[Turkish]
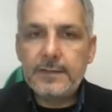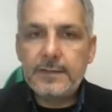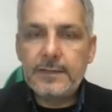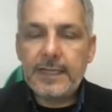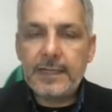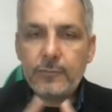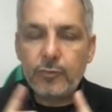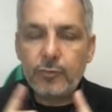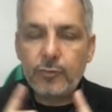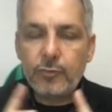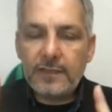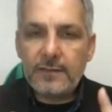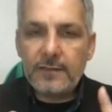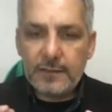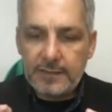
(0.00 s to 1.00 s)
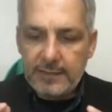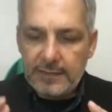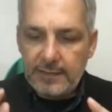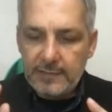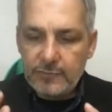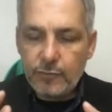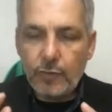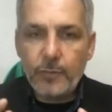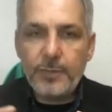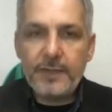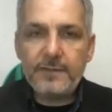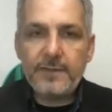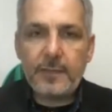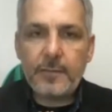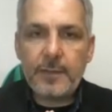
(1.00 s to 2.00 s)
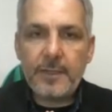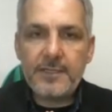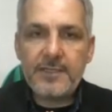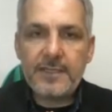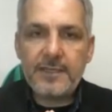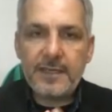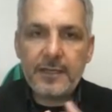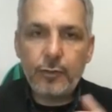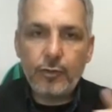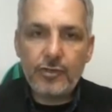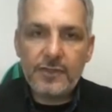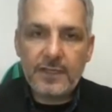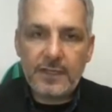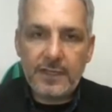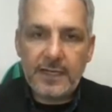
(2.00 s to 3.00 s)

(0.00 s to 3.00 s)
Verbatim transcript: Yani buradaki sohbet tamamen şeyden gidiyor işte.